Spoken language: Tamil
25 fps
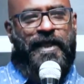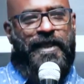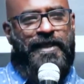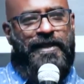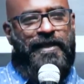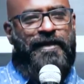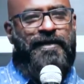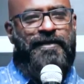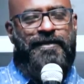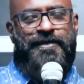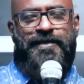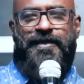
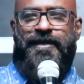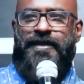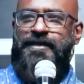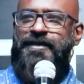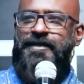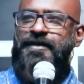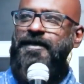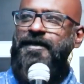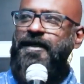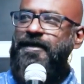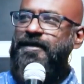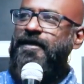இதுலேருந்து
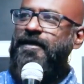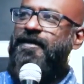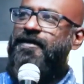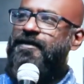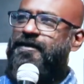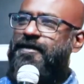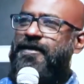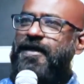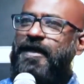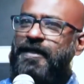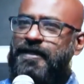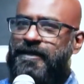அது
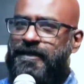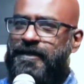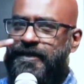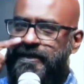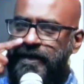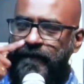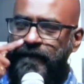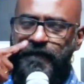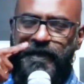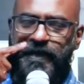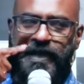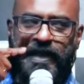அதுலேருந்து அது
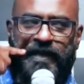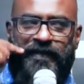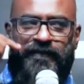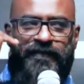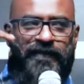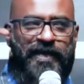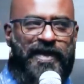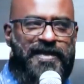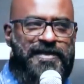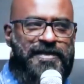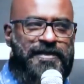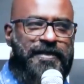சம்டைம்
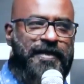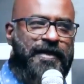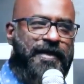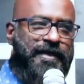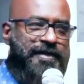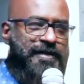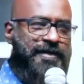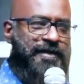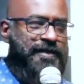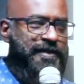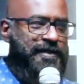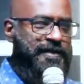
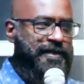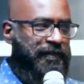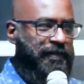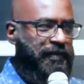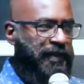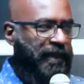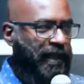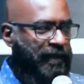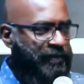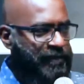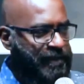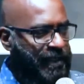ஃபேசினேஷன்
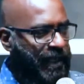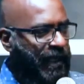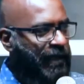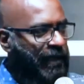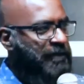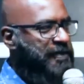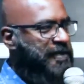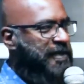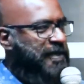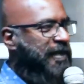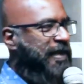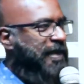சம்டைம்ஸ்
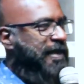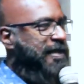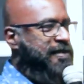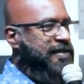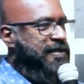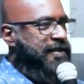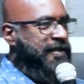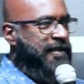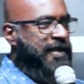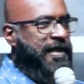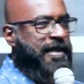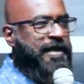
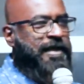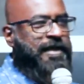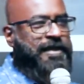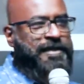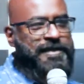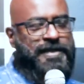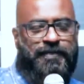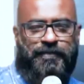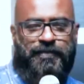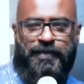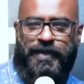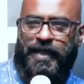ஹாலுசினேஷன்
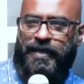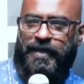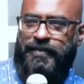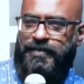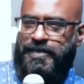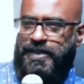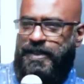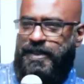சம்டைம்ஸ்